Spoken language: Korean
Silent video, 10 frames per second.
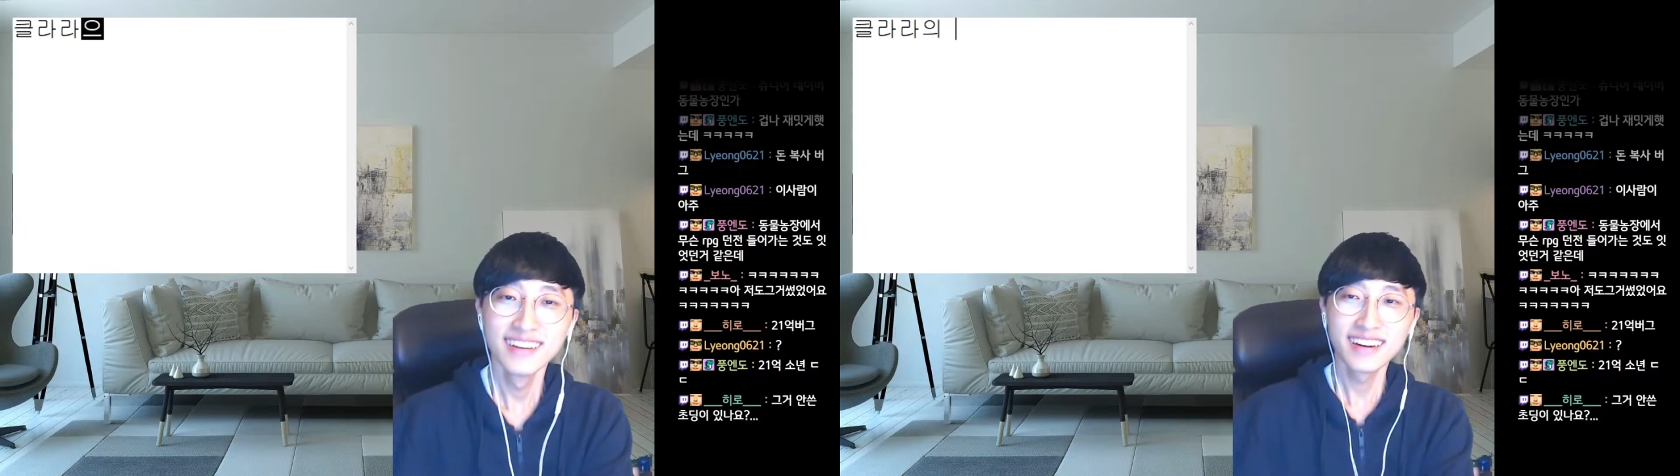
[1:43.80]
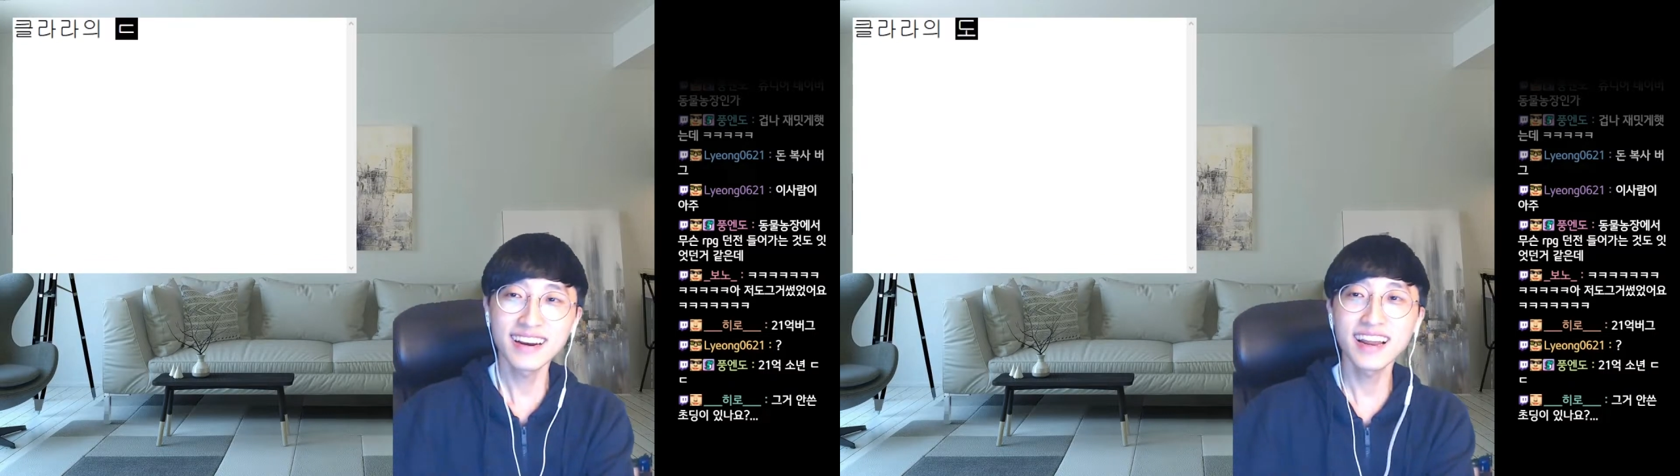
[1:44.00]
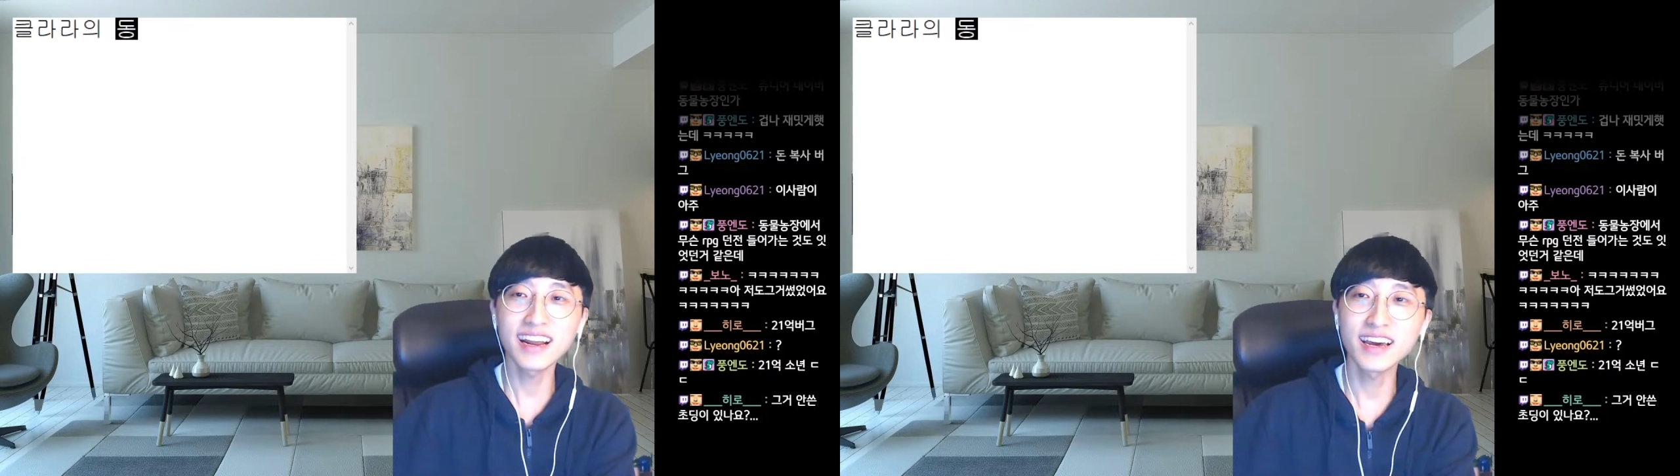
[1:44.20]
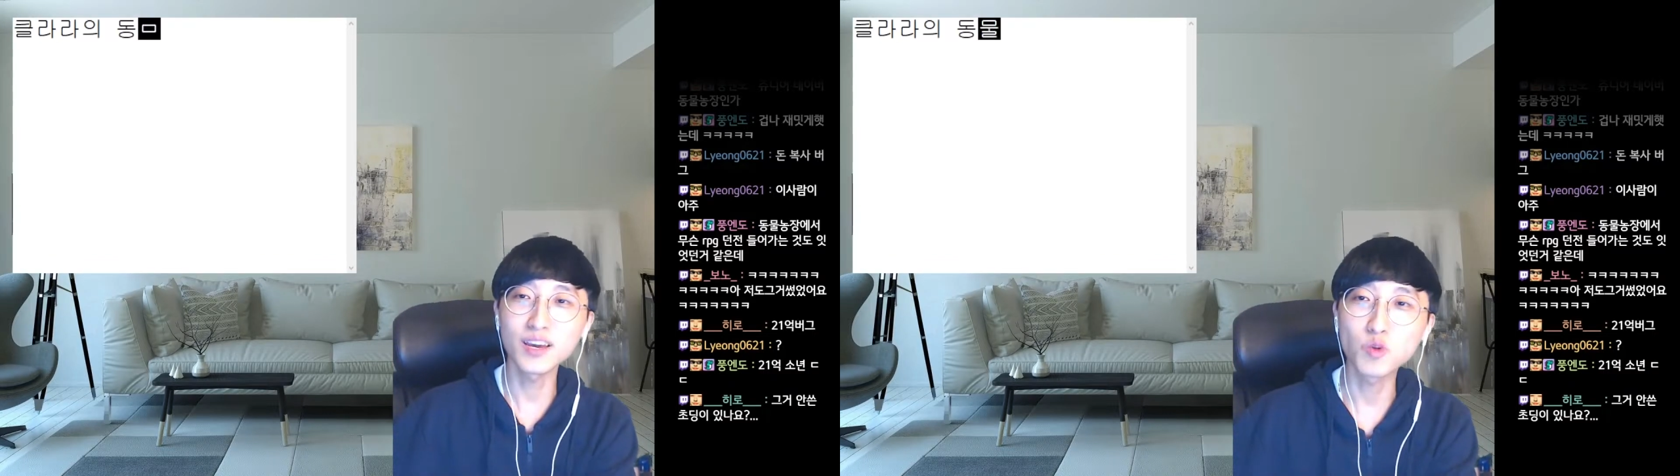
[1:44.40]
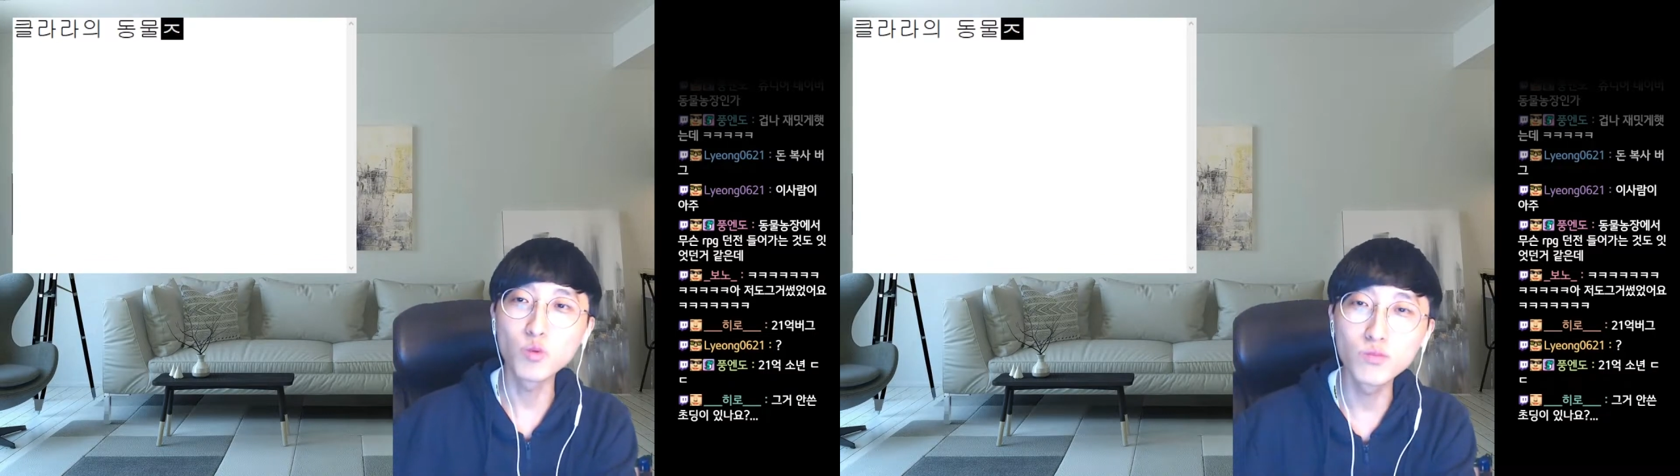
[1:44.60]
클라라의
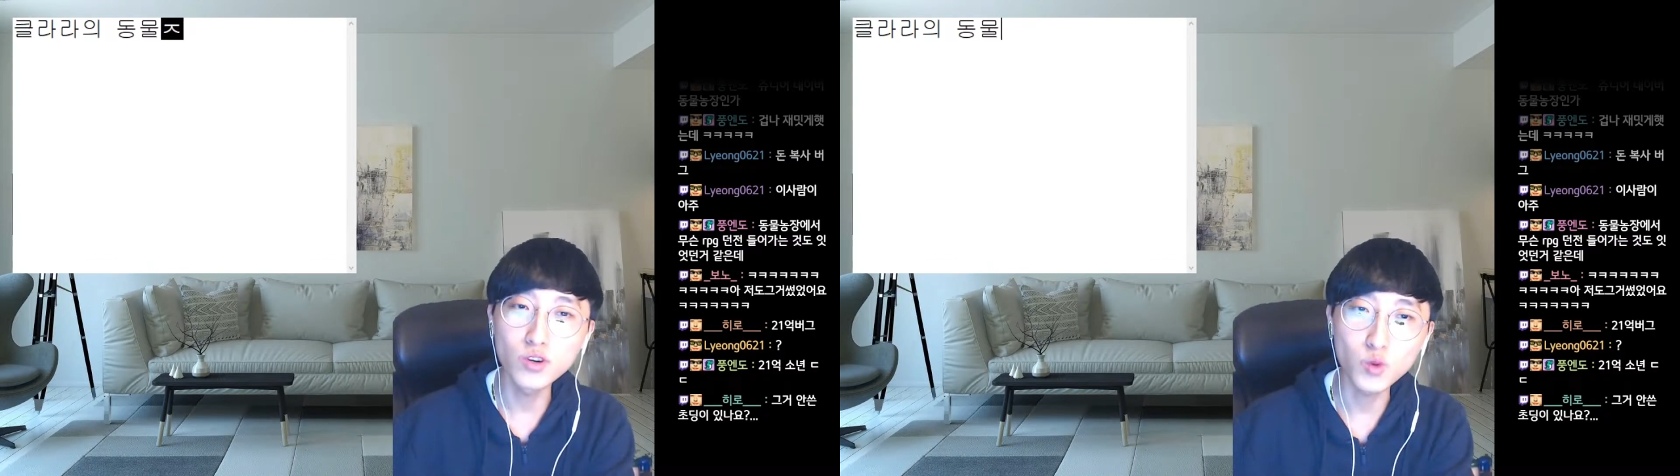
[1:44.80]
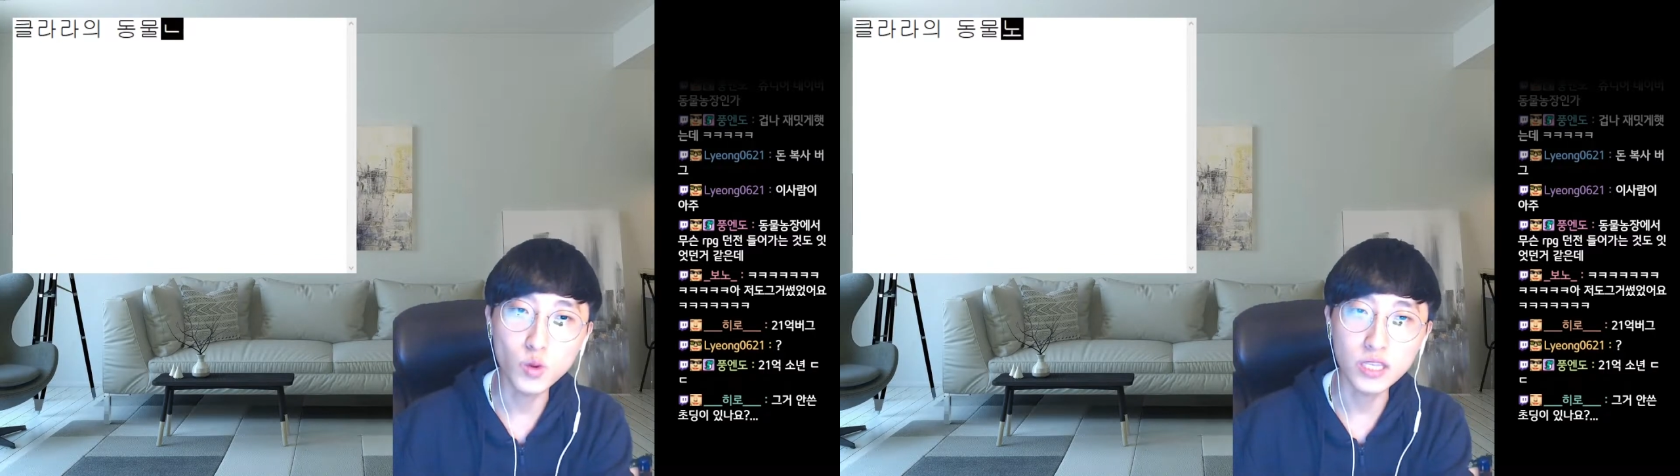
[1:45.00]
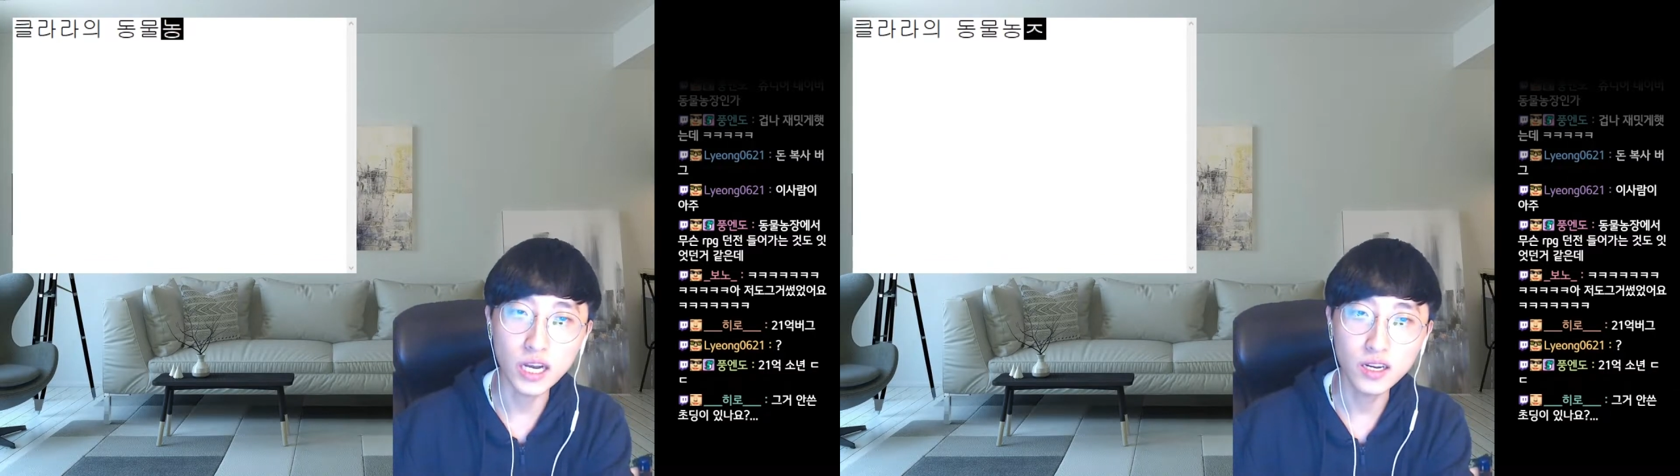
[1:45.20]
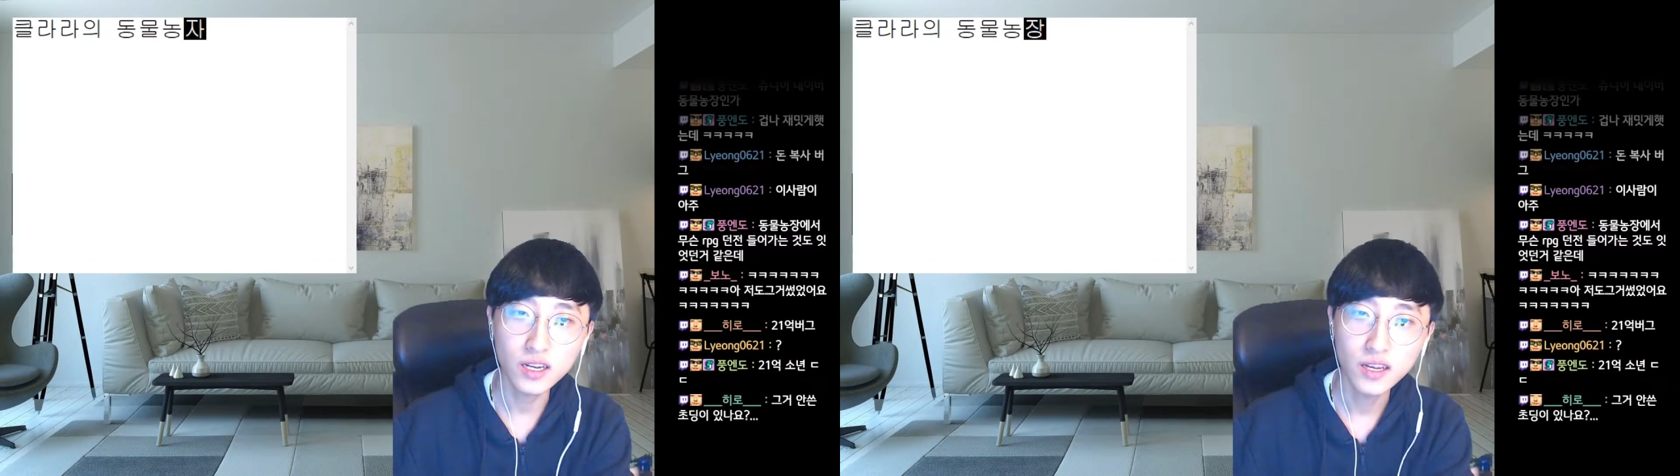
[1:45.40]
동물농장